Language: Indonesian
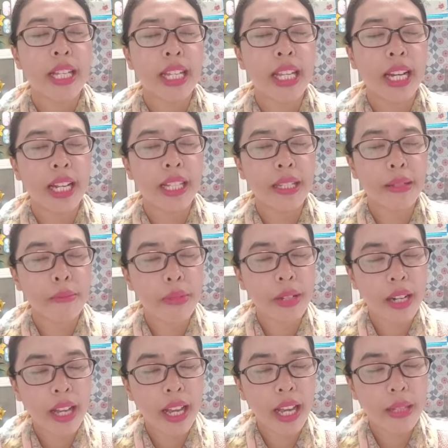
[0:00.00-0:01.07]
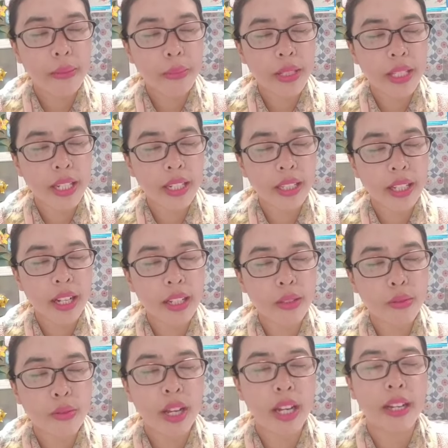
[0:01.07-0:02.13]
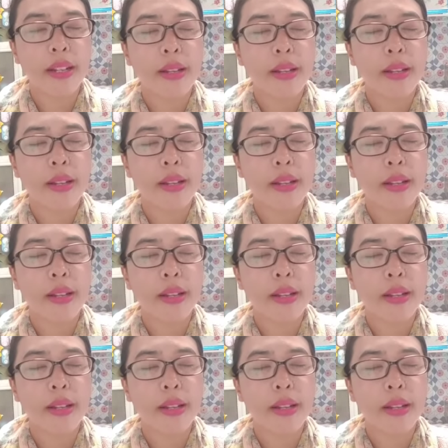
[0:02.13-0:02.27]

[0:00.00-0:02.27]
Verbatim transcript: Kiranya berkat penyertaan Tuhan